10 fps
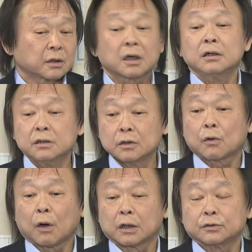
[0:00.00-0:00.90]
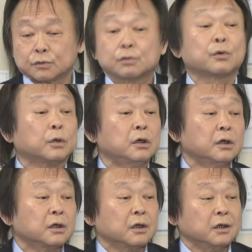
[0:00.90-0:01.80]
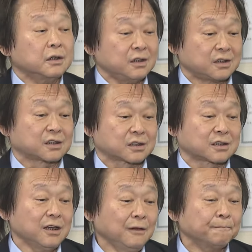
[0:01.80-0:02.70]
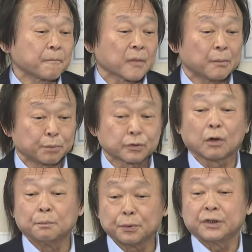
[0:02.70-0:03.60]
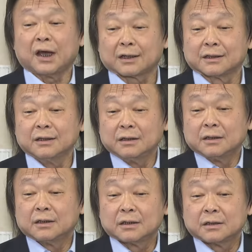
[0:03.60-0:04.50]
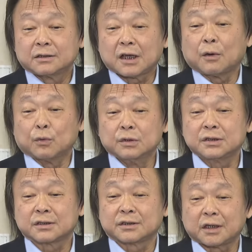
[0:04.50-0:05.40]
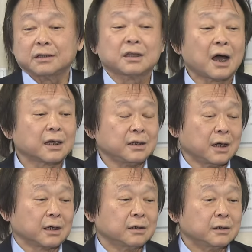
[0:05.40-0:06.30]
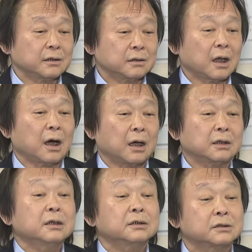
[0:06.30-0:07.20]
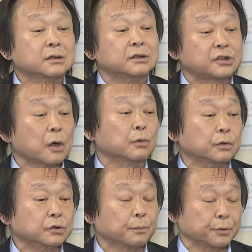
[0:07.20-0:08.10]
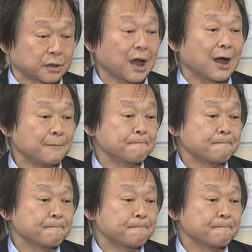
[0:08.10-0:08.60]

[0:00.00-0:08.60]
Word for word: 更何况如果你只是不痛不痒的，像蚊子叮它一样，那这效果就不大。